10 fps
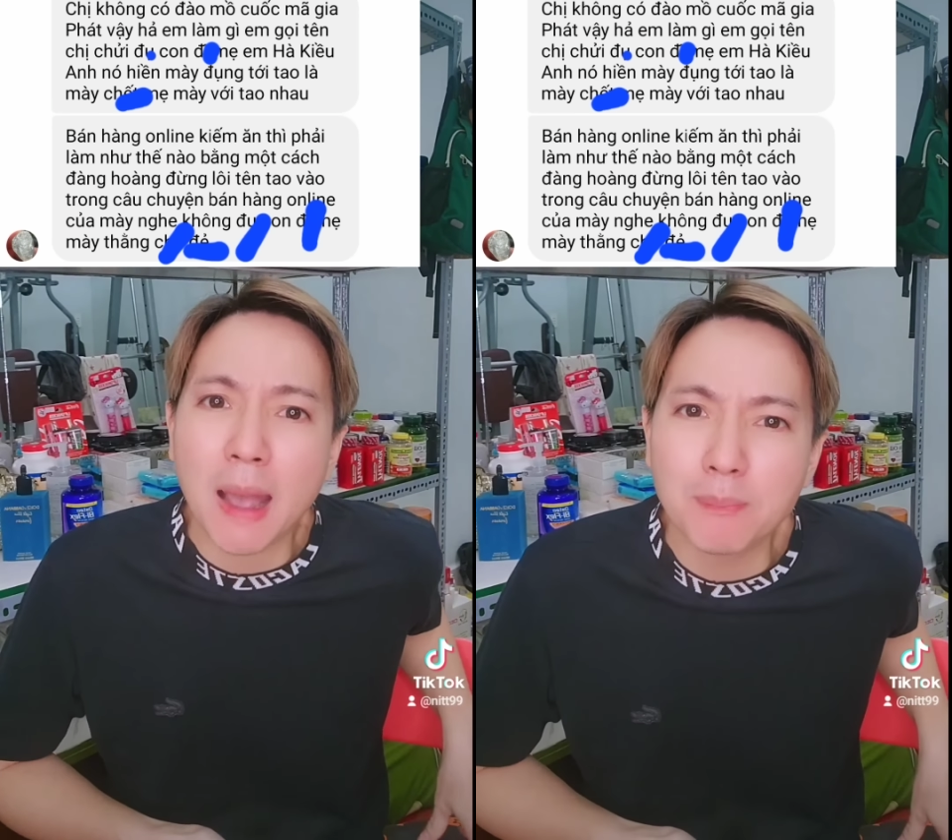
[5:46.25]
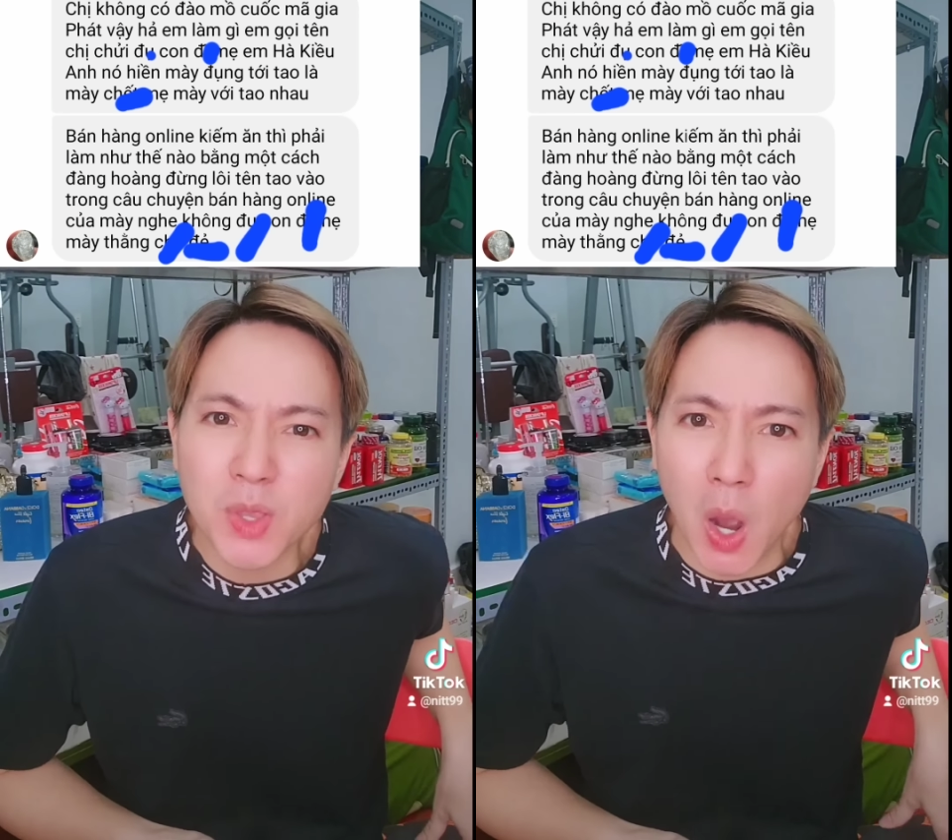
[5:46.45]

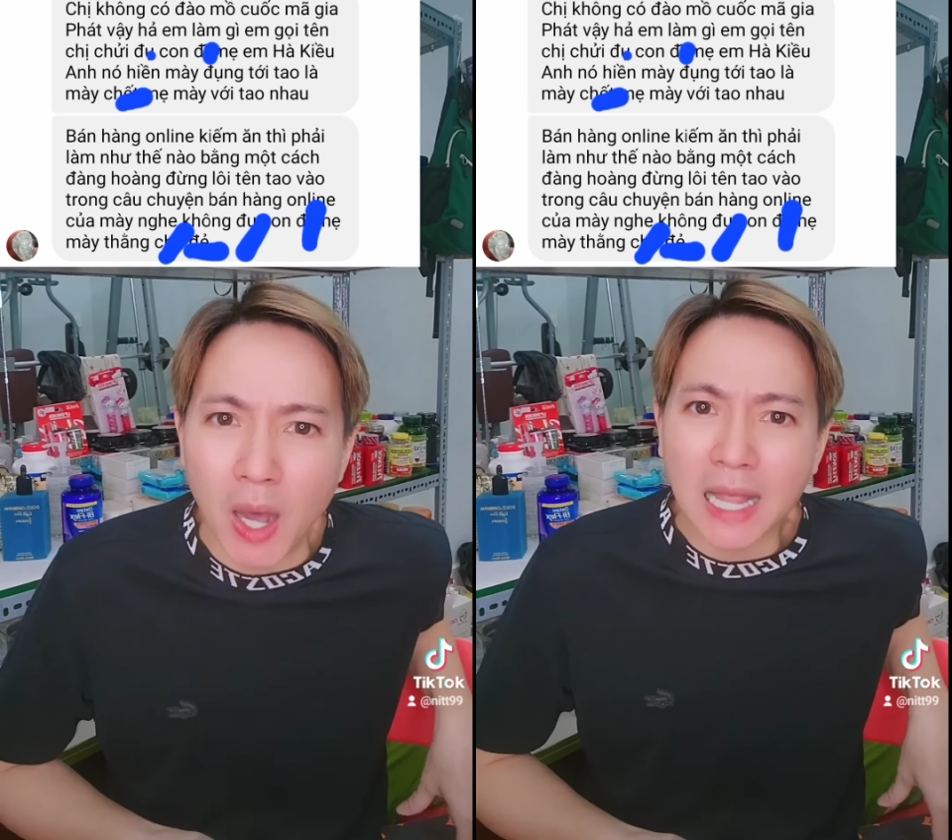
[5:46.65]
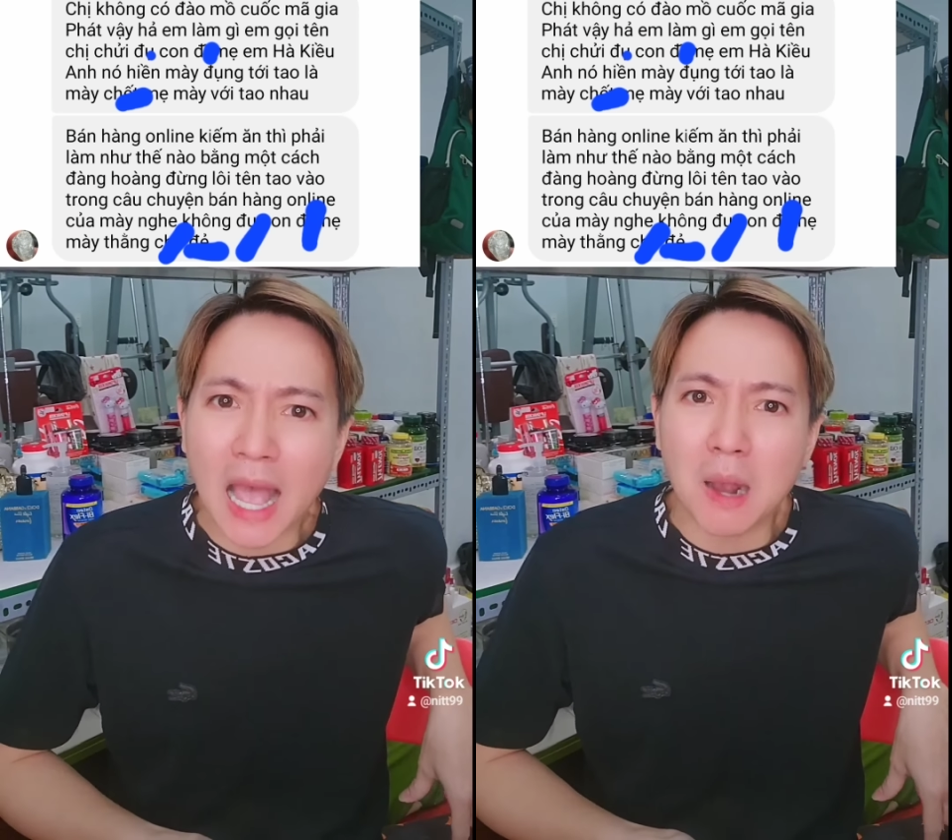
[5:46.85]
hăm
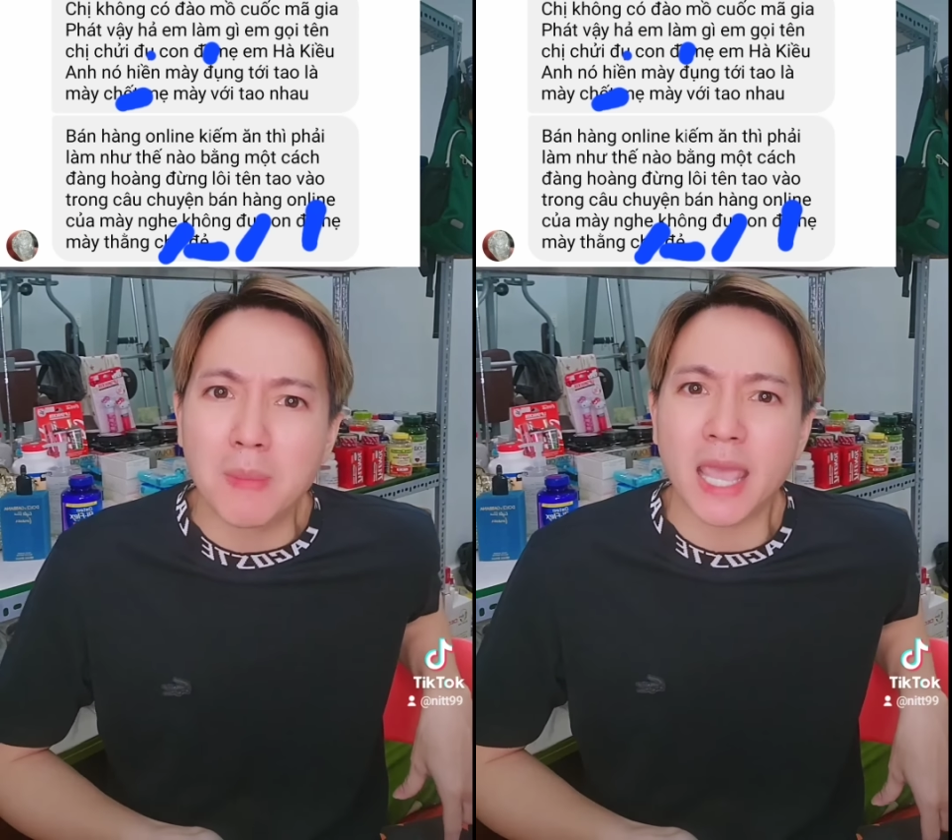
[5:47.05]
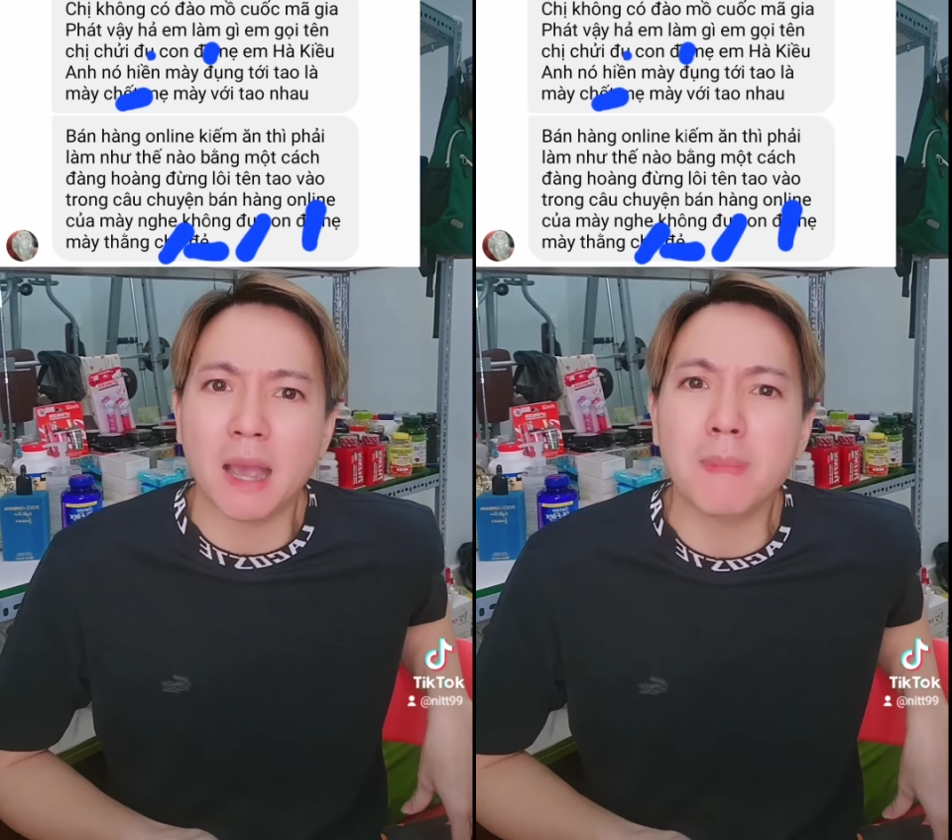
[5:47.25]
dọ tao
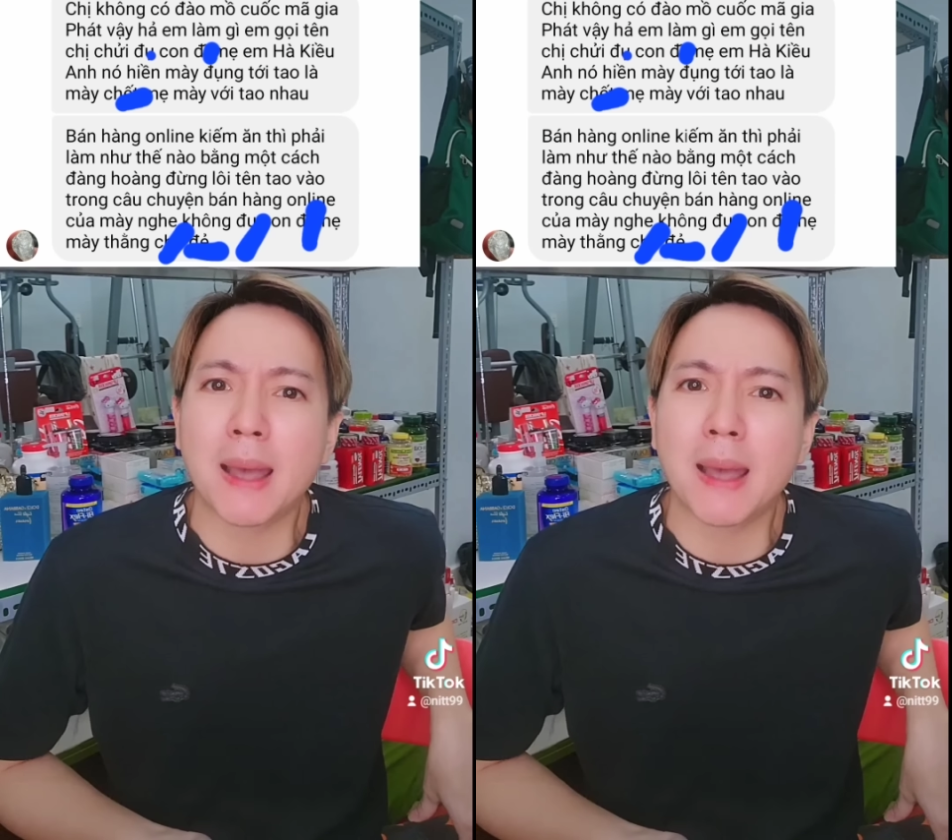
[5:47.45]
mày nhắn